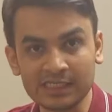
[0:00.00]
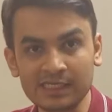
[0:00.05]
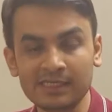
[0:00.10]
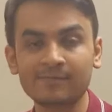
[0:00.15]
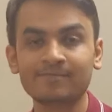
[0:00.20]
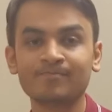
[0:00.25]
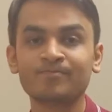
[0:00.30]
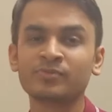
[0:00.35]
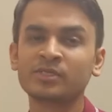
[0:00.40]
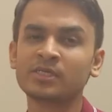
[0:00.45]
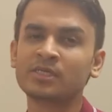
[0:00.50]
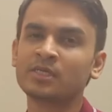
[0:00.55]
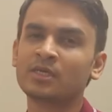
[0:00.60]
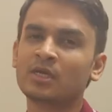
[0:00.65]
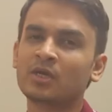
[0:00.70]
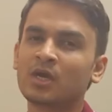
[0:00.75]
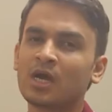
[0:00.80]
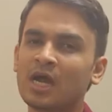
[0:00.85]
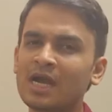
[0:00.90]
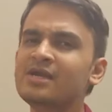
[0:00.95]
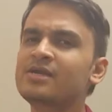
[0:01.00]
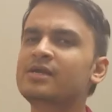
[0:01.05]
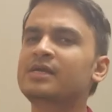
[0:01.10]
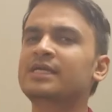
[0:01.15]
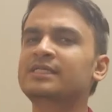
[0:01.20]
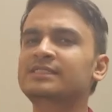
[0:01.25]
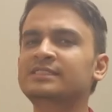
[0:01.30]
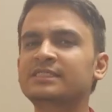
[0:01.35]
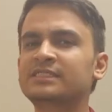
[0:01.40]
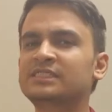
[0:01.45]
की
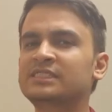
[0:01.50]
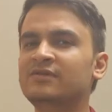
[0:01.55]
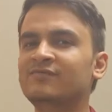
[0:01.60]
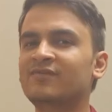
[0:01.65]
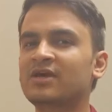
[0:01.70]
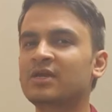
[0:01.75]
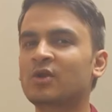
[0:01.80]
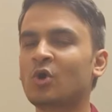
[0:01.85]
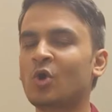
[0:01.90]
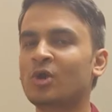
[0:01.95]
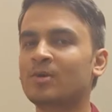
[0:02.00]
161